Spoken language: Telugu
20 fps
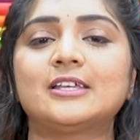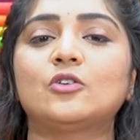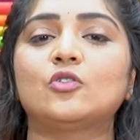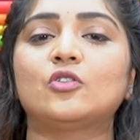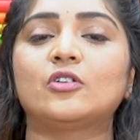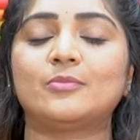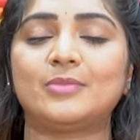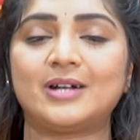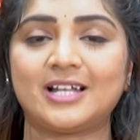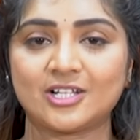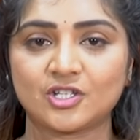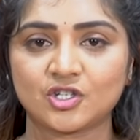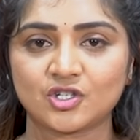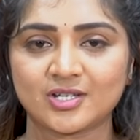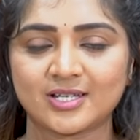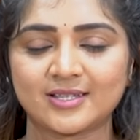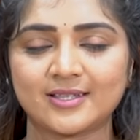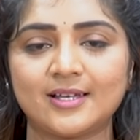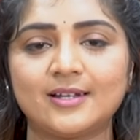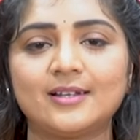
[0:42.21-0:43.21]
ఇంకొక బ్రాంచ్
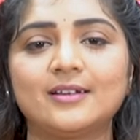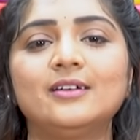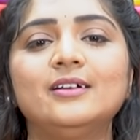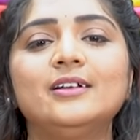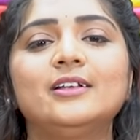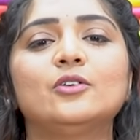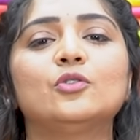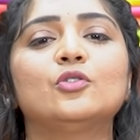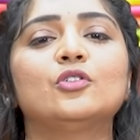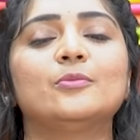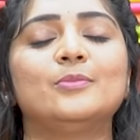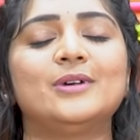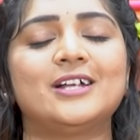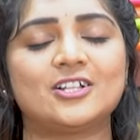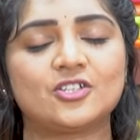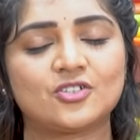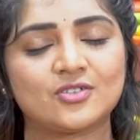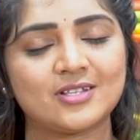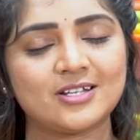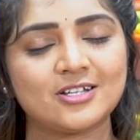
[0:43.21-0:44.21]
చందానగర్ ఇంకొక
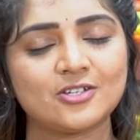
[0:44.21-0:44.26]
బ్రాంచ్